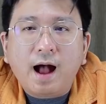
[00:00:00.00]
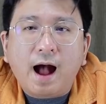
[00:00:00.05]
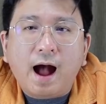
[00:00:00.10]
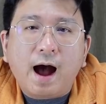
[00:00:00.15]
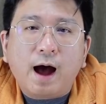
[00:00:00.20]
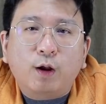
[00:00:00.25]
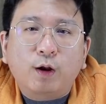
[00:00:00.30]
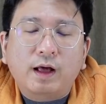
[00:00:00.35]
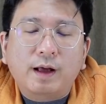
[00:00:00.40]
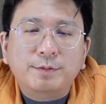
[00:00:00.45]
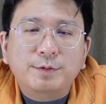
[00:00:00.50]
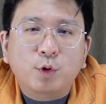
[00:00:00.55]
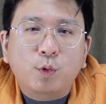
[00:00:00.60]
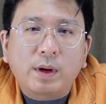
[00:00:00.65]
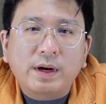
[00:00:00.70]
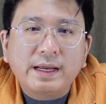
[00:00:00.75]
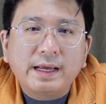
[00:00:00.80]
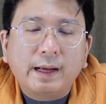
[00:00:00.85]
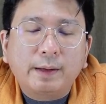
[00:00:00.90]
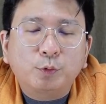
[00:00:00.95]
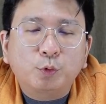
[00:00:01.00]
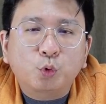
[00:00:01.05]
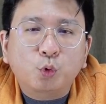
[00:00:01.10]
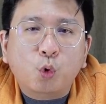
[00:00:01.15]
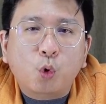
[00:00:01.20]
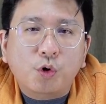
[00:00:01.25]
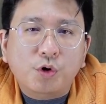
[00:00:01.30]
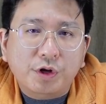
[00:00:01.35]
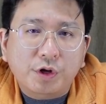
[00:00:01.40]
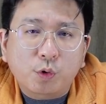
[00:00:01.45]
เอาละครับ สวัสดีครับ
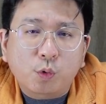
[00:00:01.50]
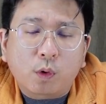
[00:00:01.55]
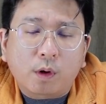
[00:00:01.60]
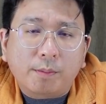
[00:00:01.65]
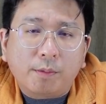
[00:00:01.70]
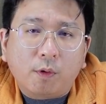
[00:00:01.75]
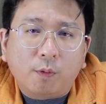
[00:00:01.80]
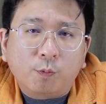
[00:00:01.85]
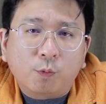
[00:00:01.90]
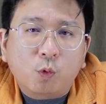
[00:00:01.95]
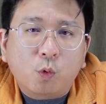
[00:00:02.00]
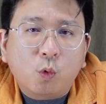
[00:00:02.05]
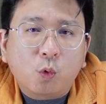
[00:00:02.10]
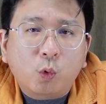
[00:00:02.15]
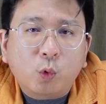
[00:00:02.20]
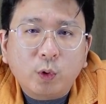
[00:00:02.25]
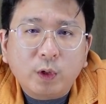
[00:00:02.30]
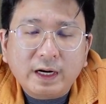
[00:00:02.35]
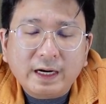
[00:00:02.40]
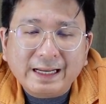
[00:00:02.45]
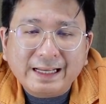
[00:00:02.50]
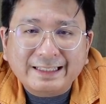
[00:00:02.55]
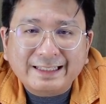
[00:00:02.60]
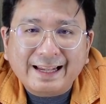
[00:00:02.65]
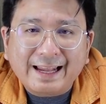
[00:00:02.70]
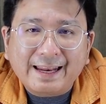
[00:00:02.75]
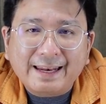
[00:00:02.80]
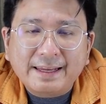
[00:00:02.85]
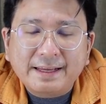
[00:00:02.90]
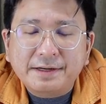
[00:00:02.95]
ทุกๆ คนอยู่กับผมกู้คูลลิส
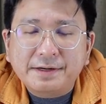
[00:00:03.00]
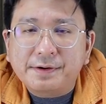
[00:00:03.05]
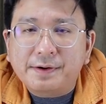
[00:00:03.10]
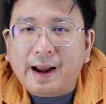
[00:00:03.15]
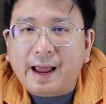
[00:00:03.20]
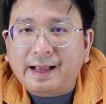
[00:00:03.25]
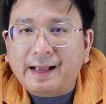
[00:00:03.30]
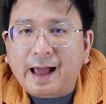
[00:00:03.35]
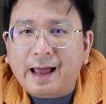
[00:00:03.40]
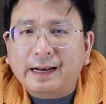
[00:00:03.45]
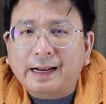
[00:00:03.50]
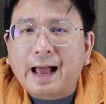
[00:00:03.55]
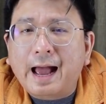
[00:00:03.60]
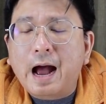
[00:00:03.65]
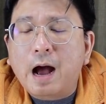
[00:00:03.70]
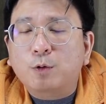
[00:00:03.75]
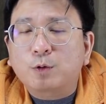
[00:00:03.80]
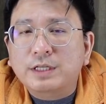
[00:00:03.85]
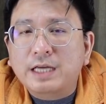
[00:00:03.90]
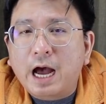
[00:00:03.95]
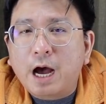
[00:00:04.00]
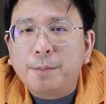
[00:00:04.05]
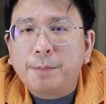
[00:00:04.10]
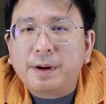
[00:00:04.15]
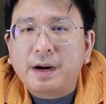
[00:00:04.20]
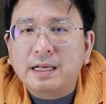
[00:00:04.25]
และนี่คือรายการข่าวเช้า